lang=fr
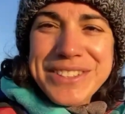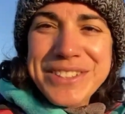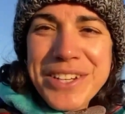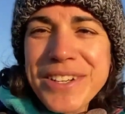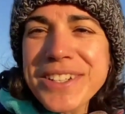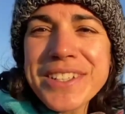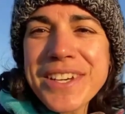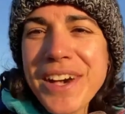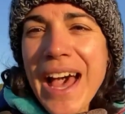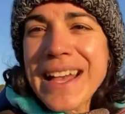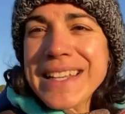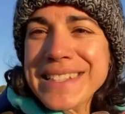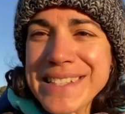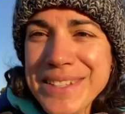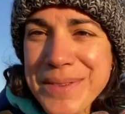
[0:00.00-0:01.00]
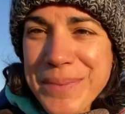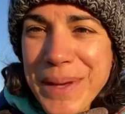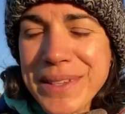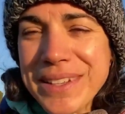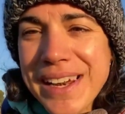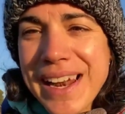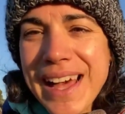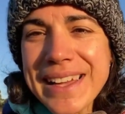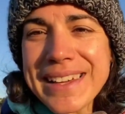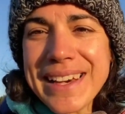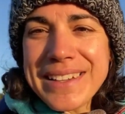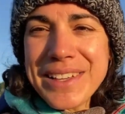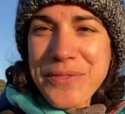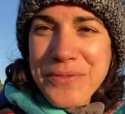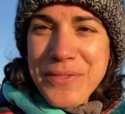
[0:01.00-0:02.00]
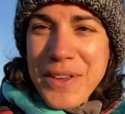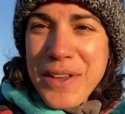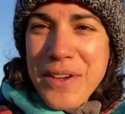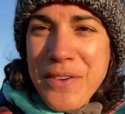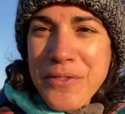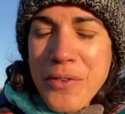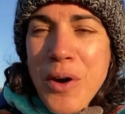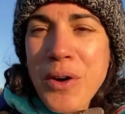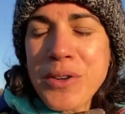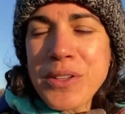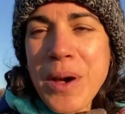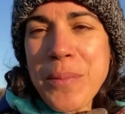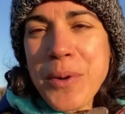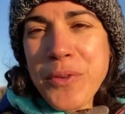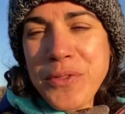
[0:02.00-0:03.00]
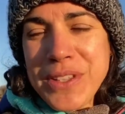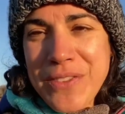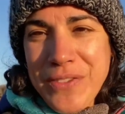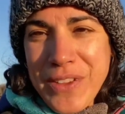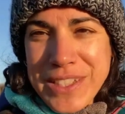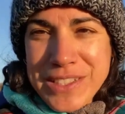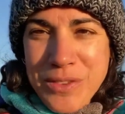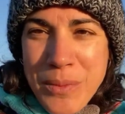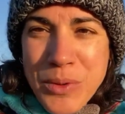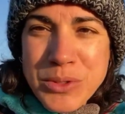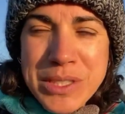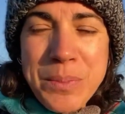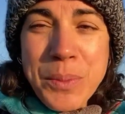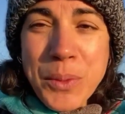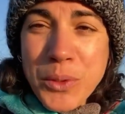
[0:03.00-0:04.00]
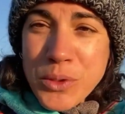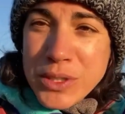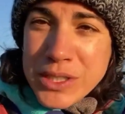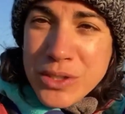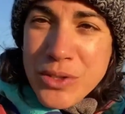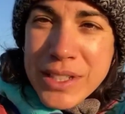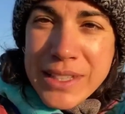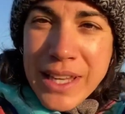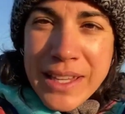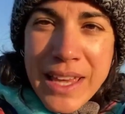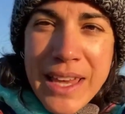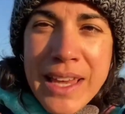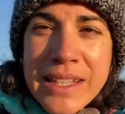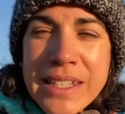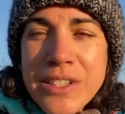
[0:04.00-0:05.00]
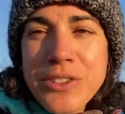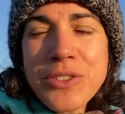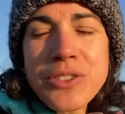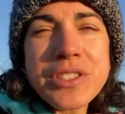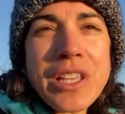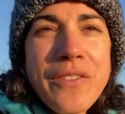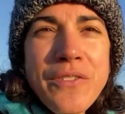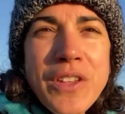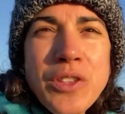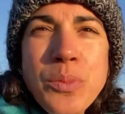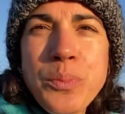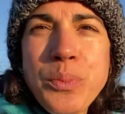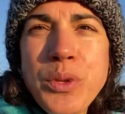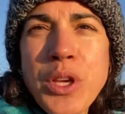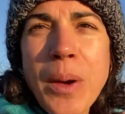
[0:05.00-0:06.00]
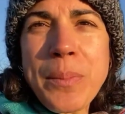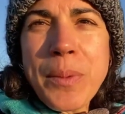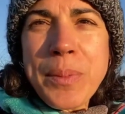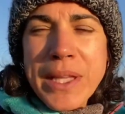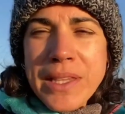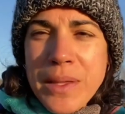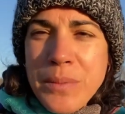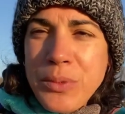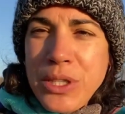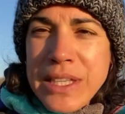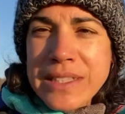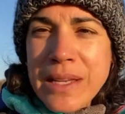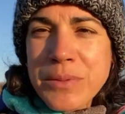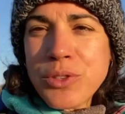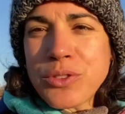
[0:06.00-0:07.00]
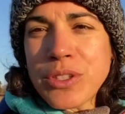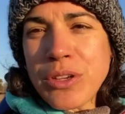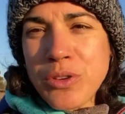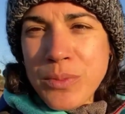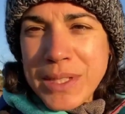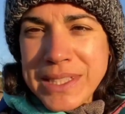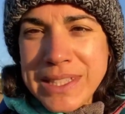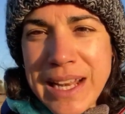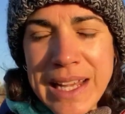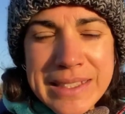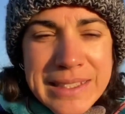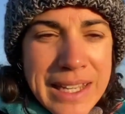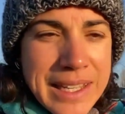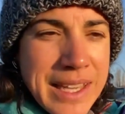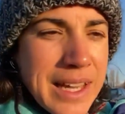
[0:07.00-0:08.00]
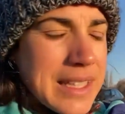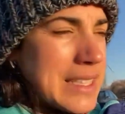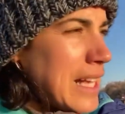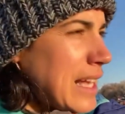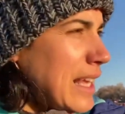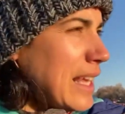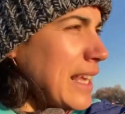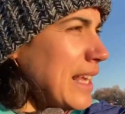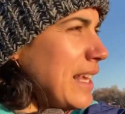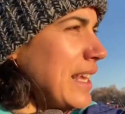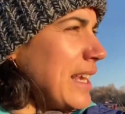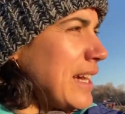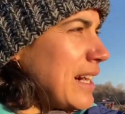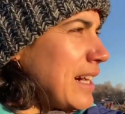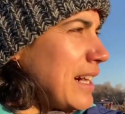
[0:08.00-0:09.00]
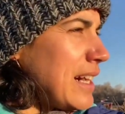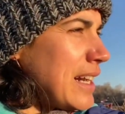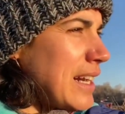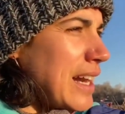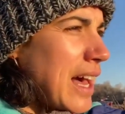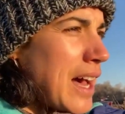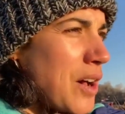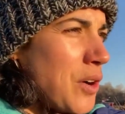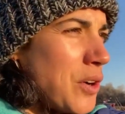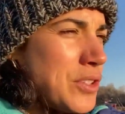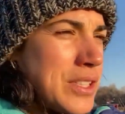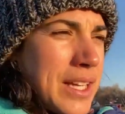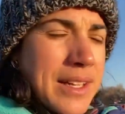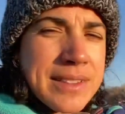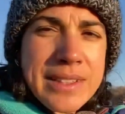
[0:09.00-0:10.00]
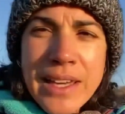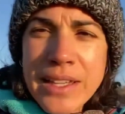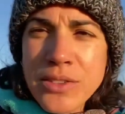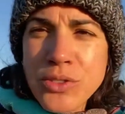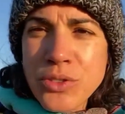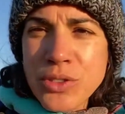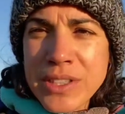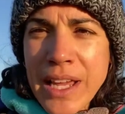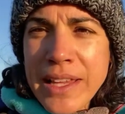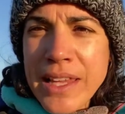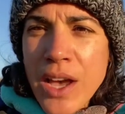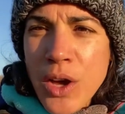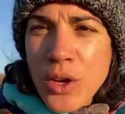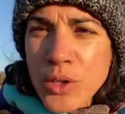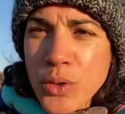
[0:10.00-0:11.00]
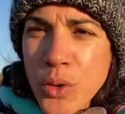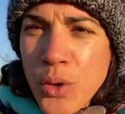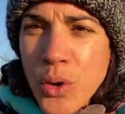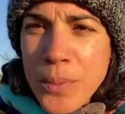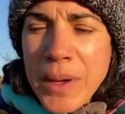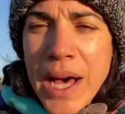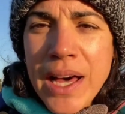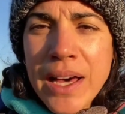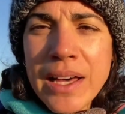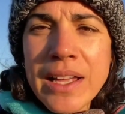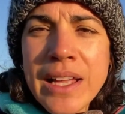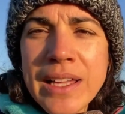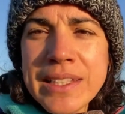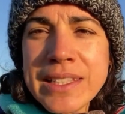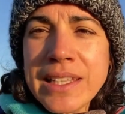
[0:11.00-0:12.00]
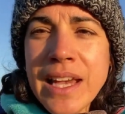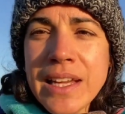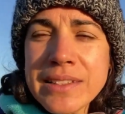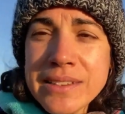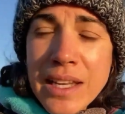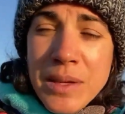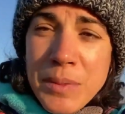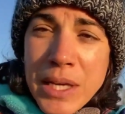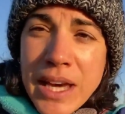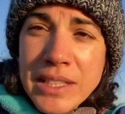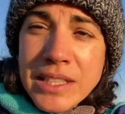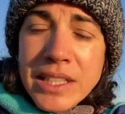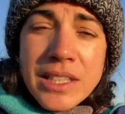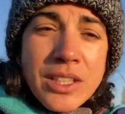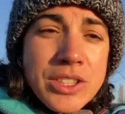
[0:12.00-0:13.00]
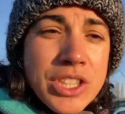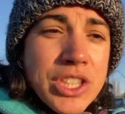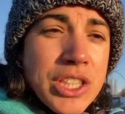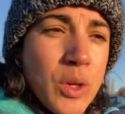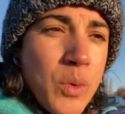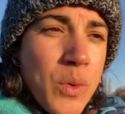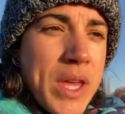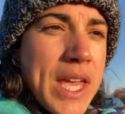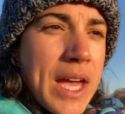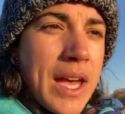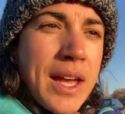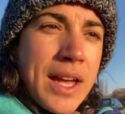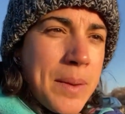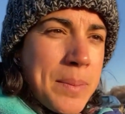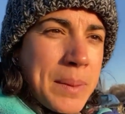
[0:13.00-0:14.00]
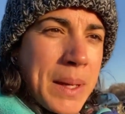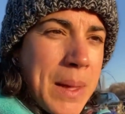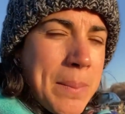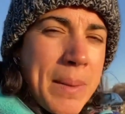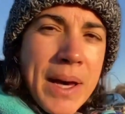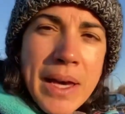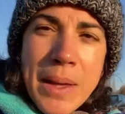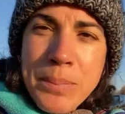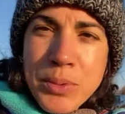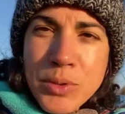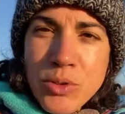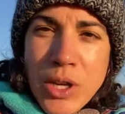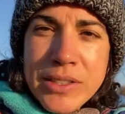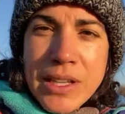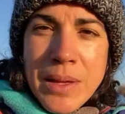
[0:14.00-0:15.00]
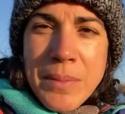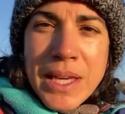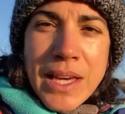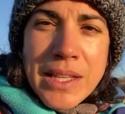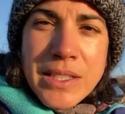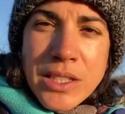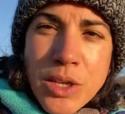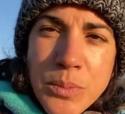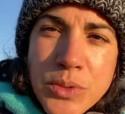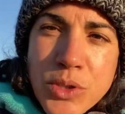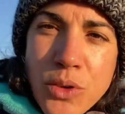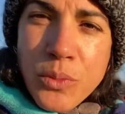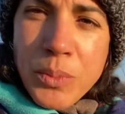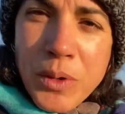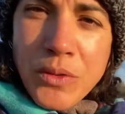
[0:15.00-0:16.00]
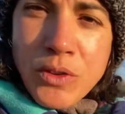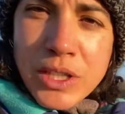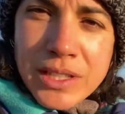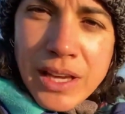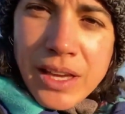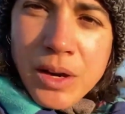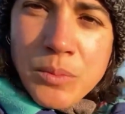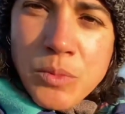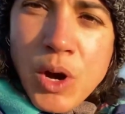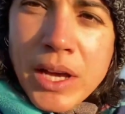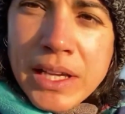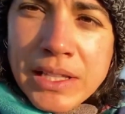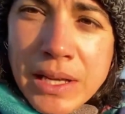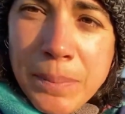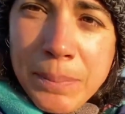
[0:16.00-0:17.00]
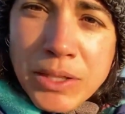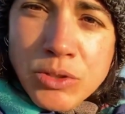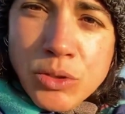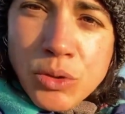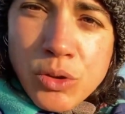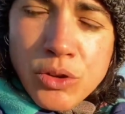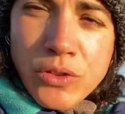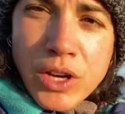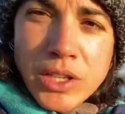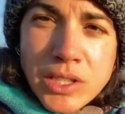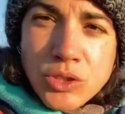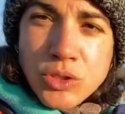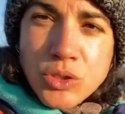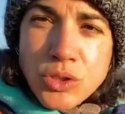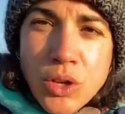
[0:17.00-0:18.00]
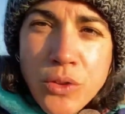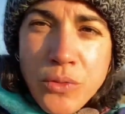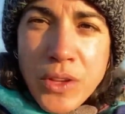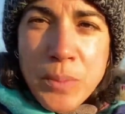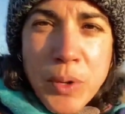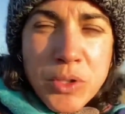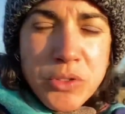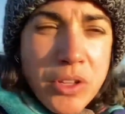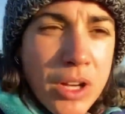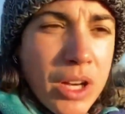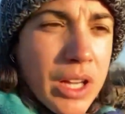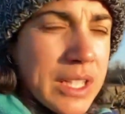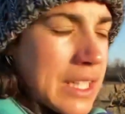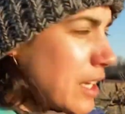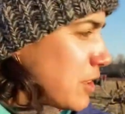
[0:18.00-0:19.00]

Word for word: Donc, à cette période-là, quand il fait froid, on en profite effectivement aussi pour continuer à tailler. Donc, ça fait depuis à peu près début décembre qu'on a commencé la taille. Et euh, là, on est en train de tailler un colombard qui est en taille mécanique, qui lui est préparé pour de la taille mécanique, puisque vous pouvez voir derrière moi, il n'y a pas de releveur, il y a juste le fil porteur.